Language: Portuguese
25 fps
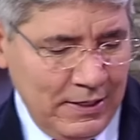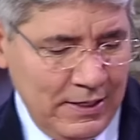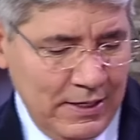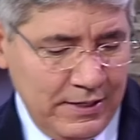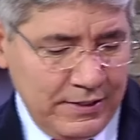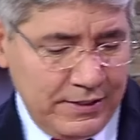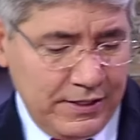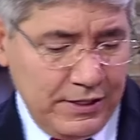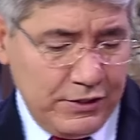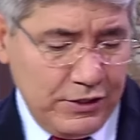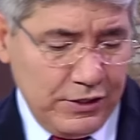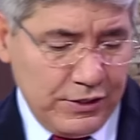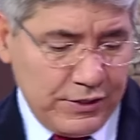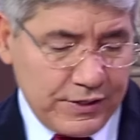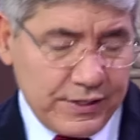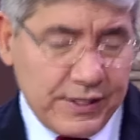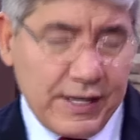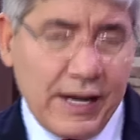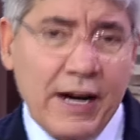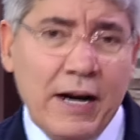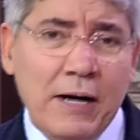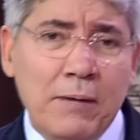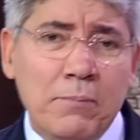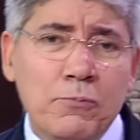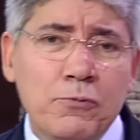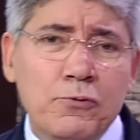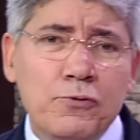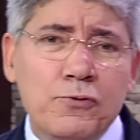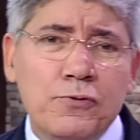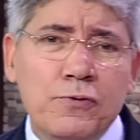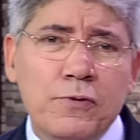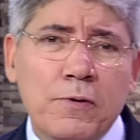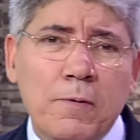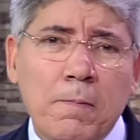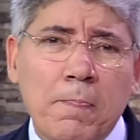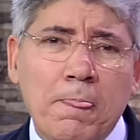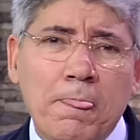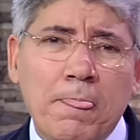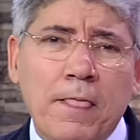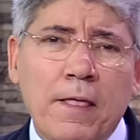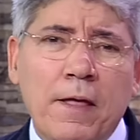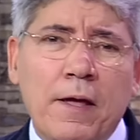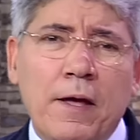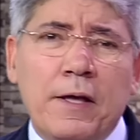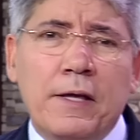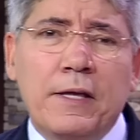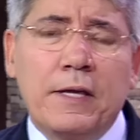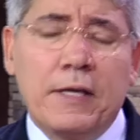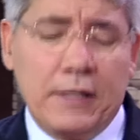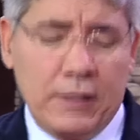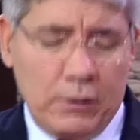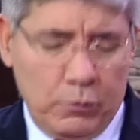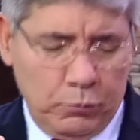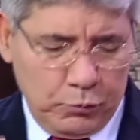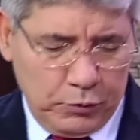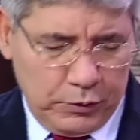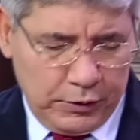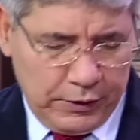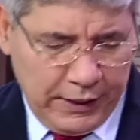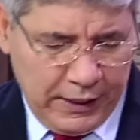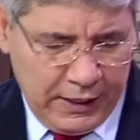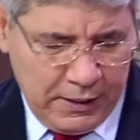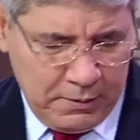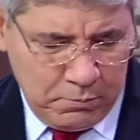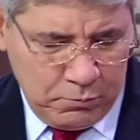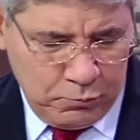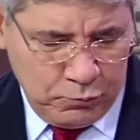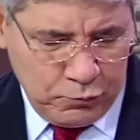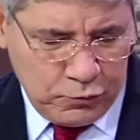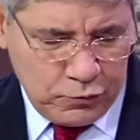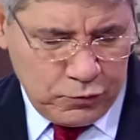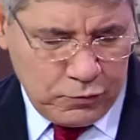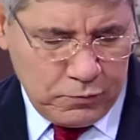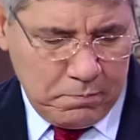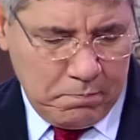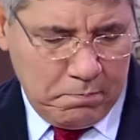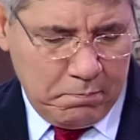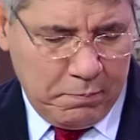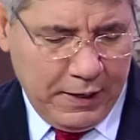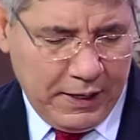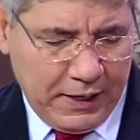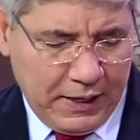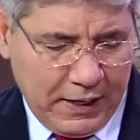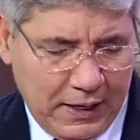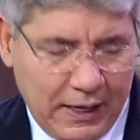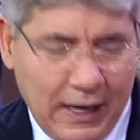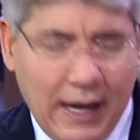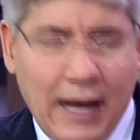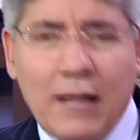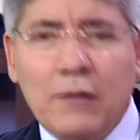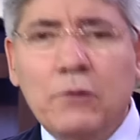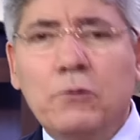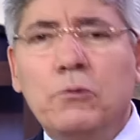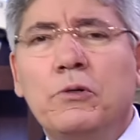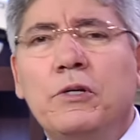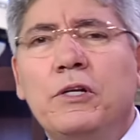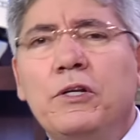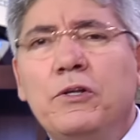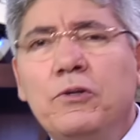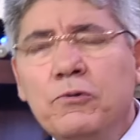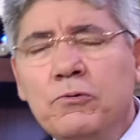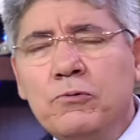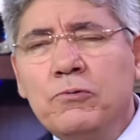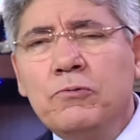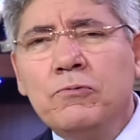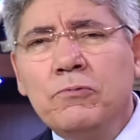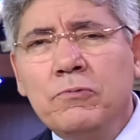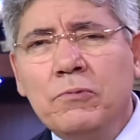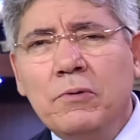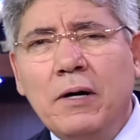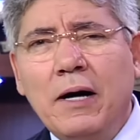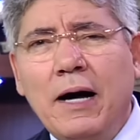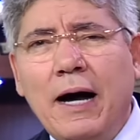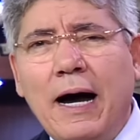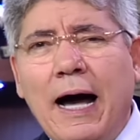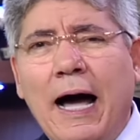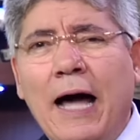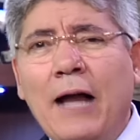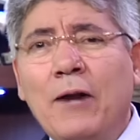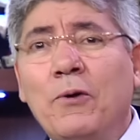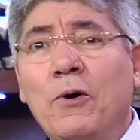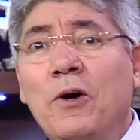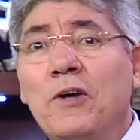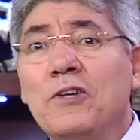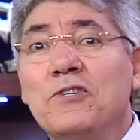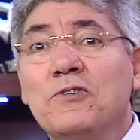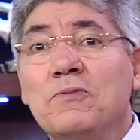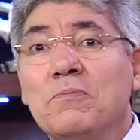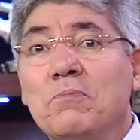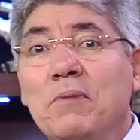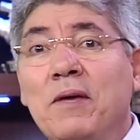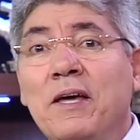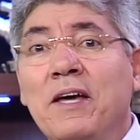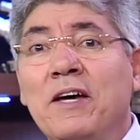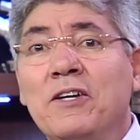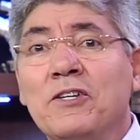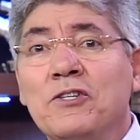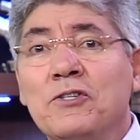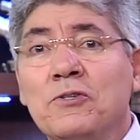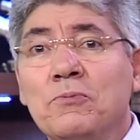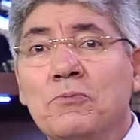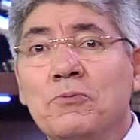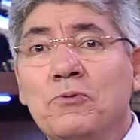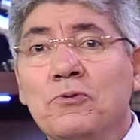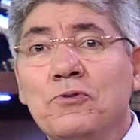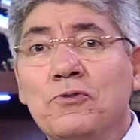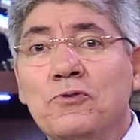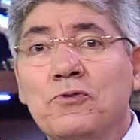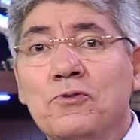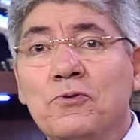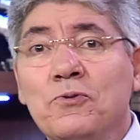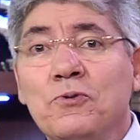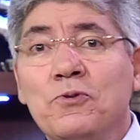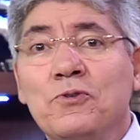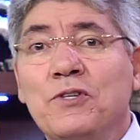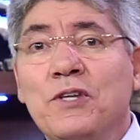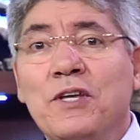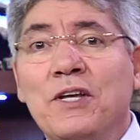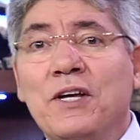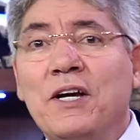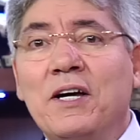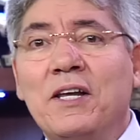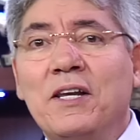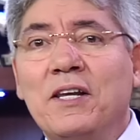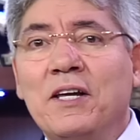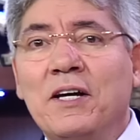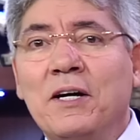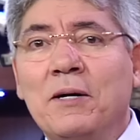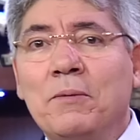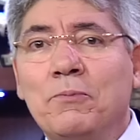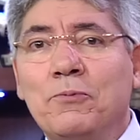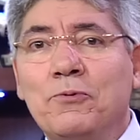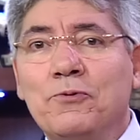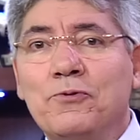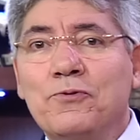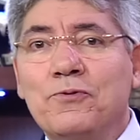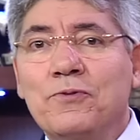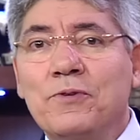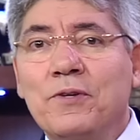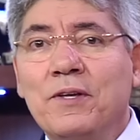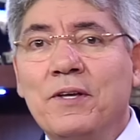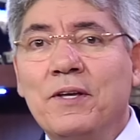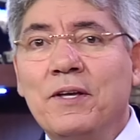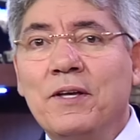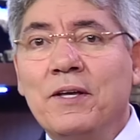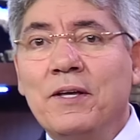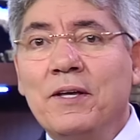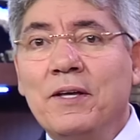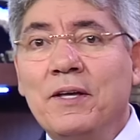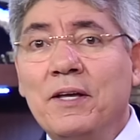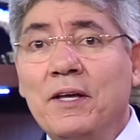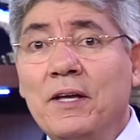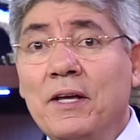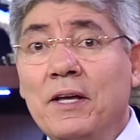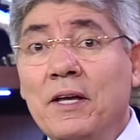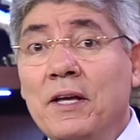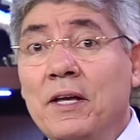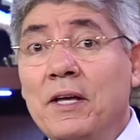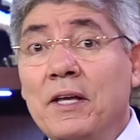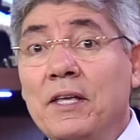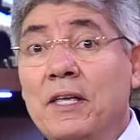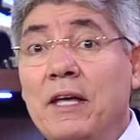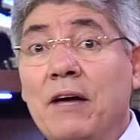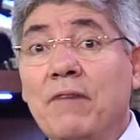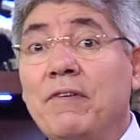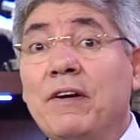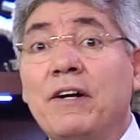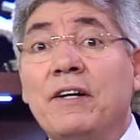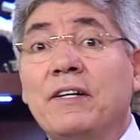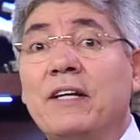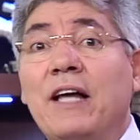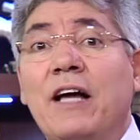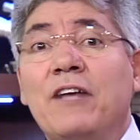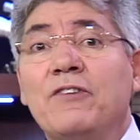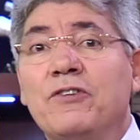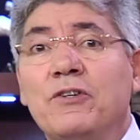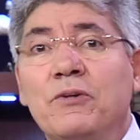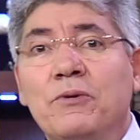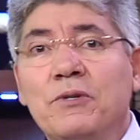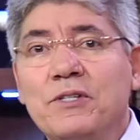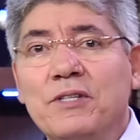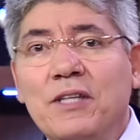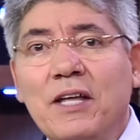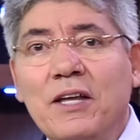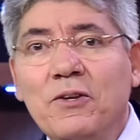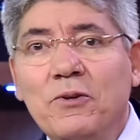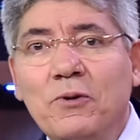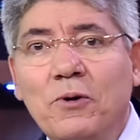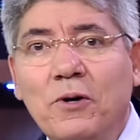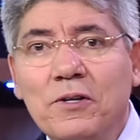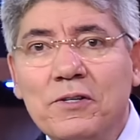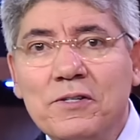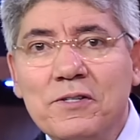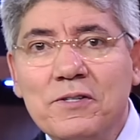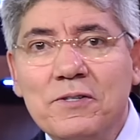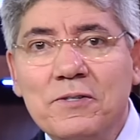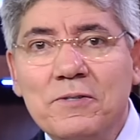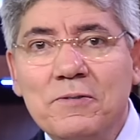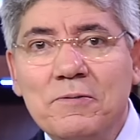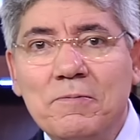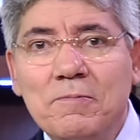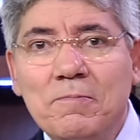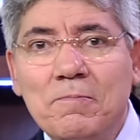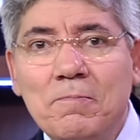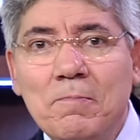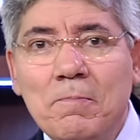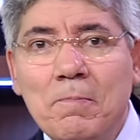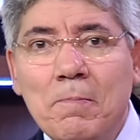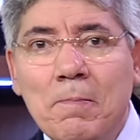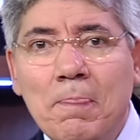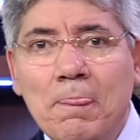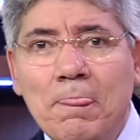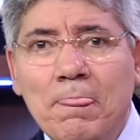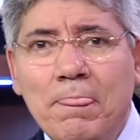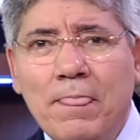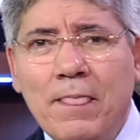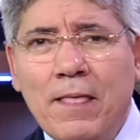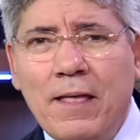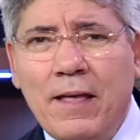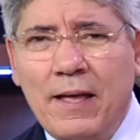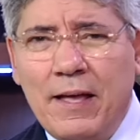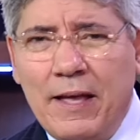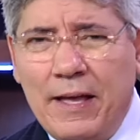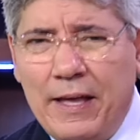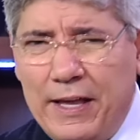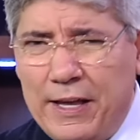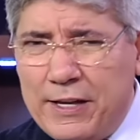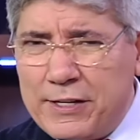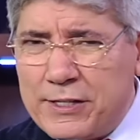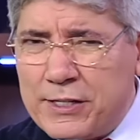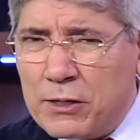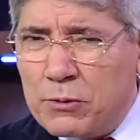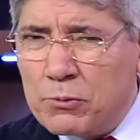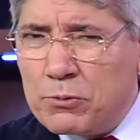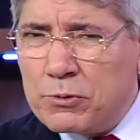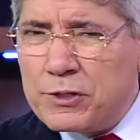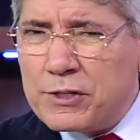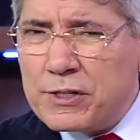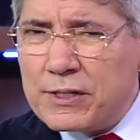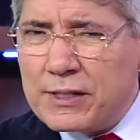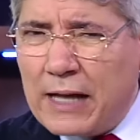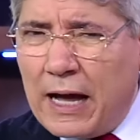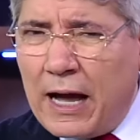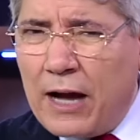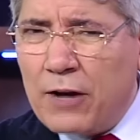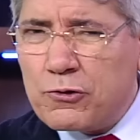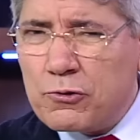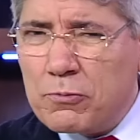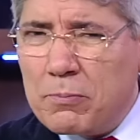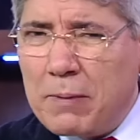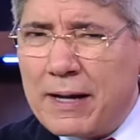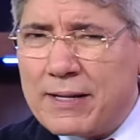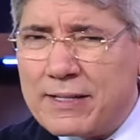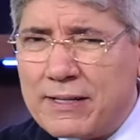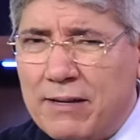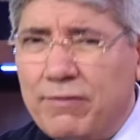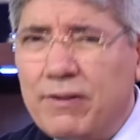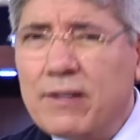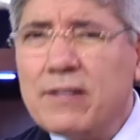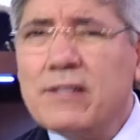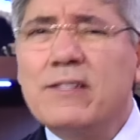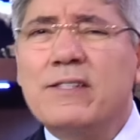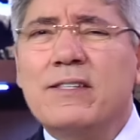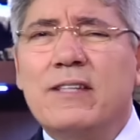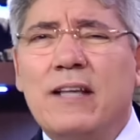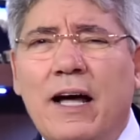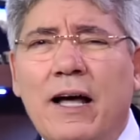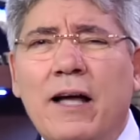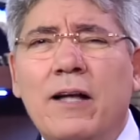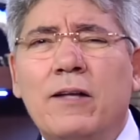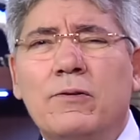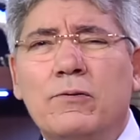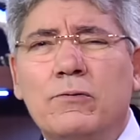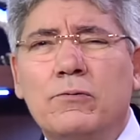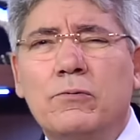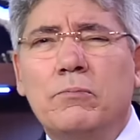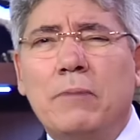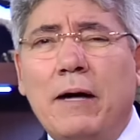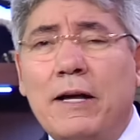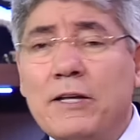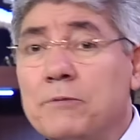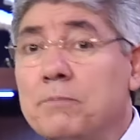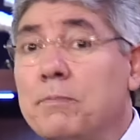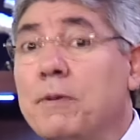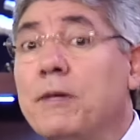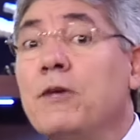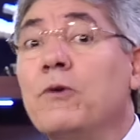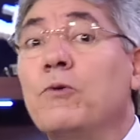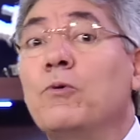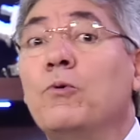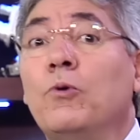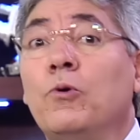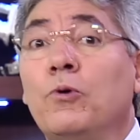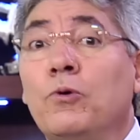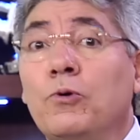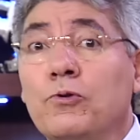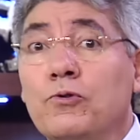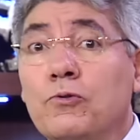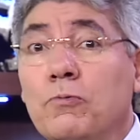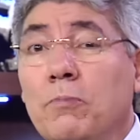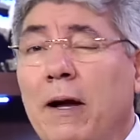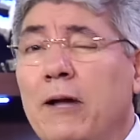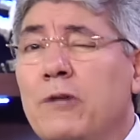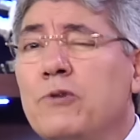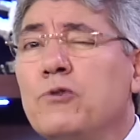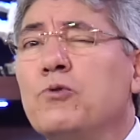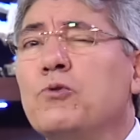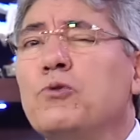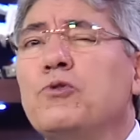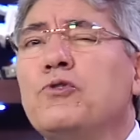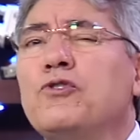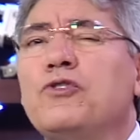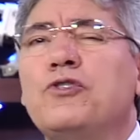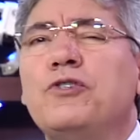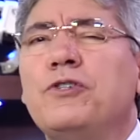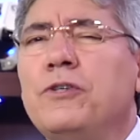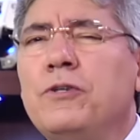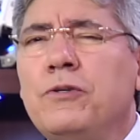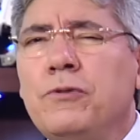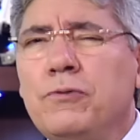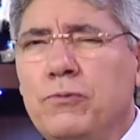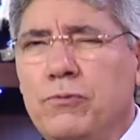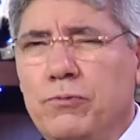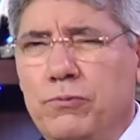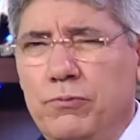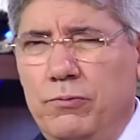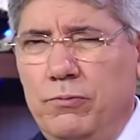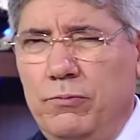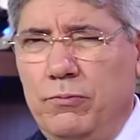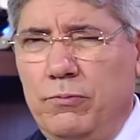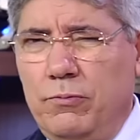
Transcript: Se dissermos que não temos pecado nenhum, a nós mesmos nos enganamos e a verdade não está em nós. Esse é um estágio mais avançado, mais perigoso, mais sutil,